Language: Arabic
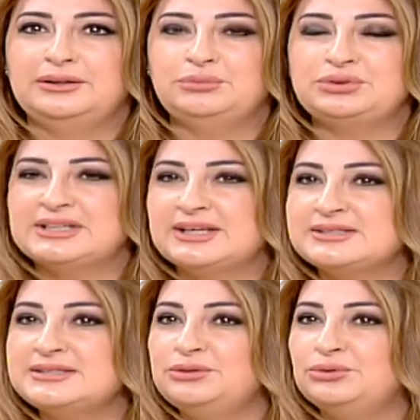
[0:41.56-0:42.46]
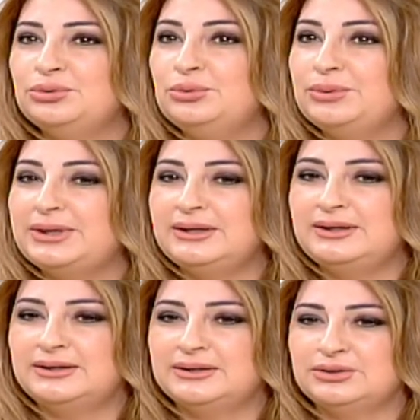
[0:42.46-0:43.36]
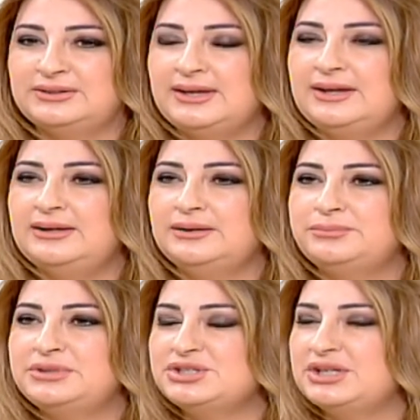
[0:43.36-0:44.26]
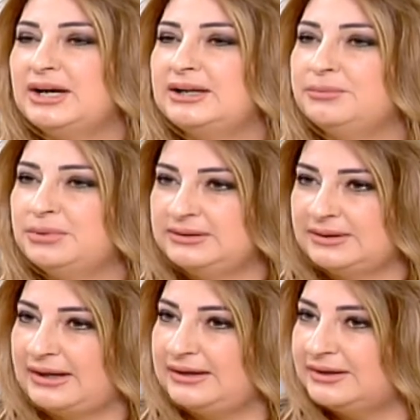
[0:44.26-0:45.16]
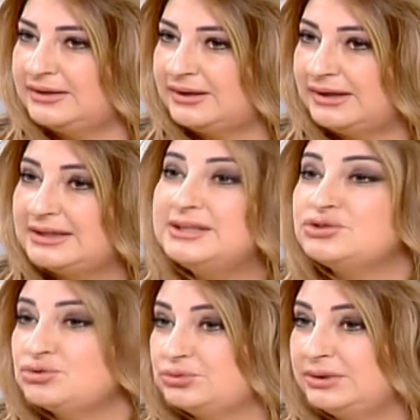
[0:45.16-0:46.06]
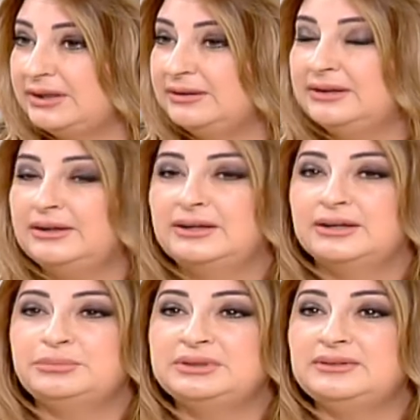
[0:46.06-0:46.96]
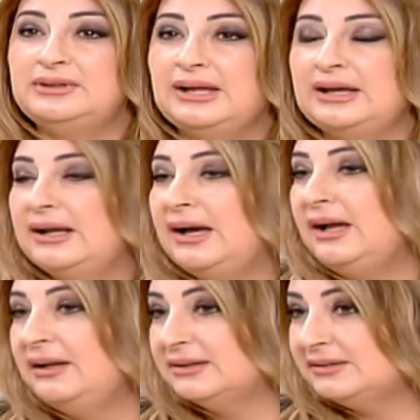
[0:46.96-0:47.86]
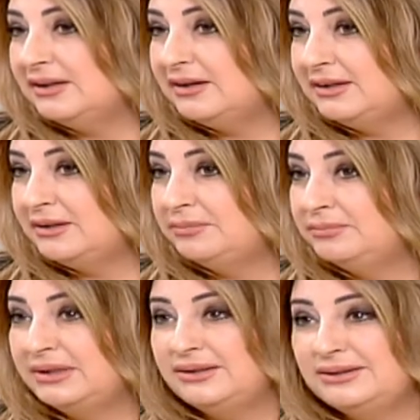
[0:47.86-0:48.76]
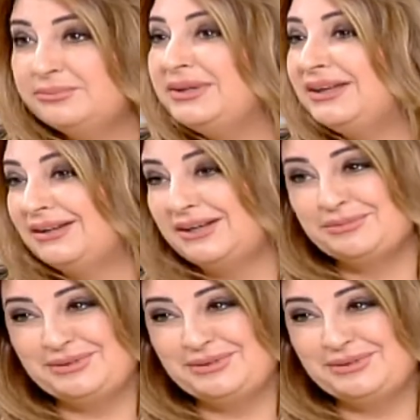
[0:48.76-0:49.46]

مونتي كاسينو هو اوتيل بيجي على من... على خليج جوني بيطل على احلى اطلاله بلبنان انا